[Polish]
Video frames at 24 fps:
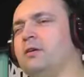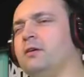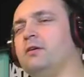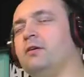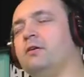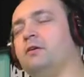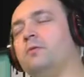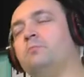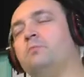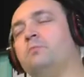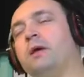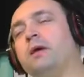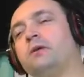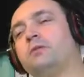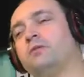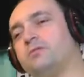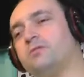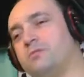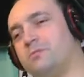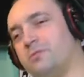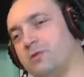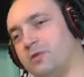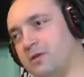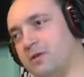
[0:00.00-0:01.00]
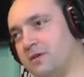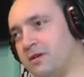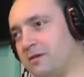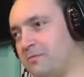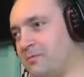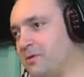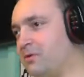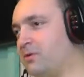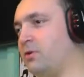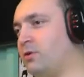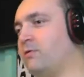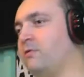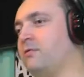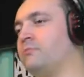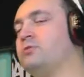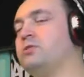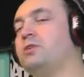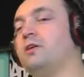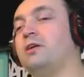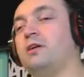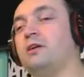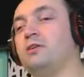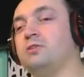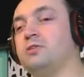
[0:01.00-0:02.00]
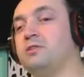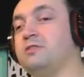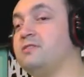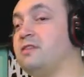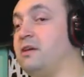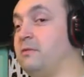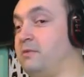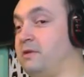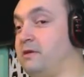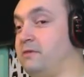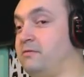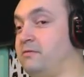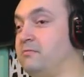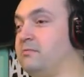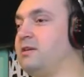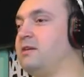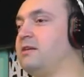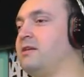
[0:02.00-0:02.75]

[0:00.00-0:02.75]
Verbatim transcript: Y, piękną zbroję diamentową, 4-3 z naprawą, tak